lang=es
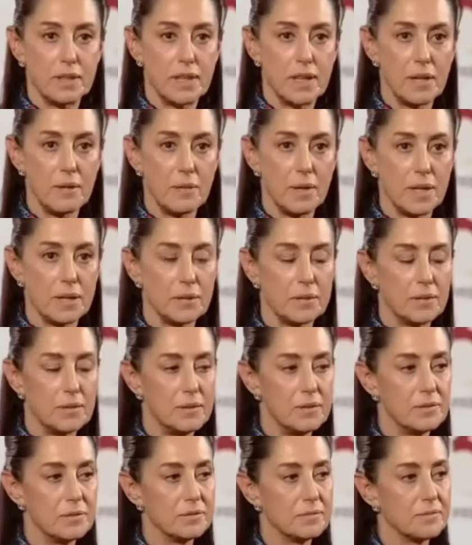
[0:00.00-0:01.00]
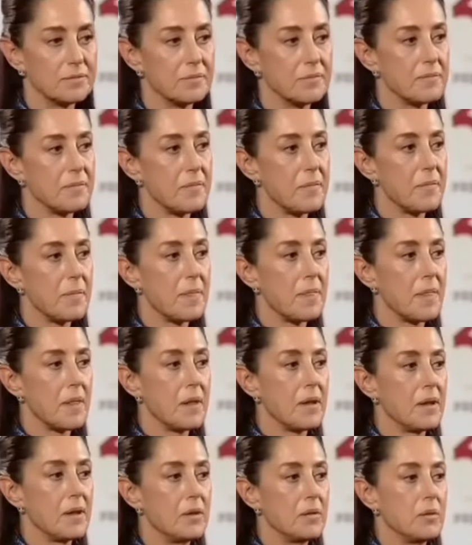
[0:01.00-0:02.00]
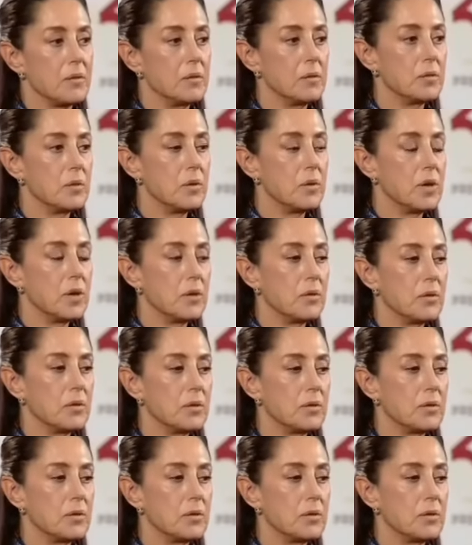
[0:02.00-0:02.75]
en el evento. Uno de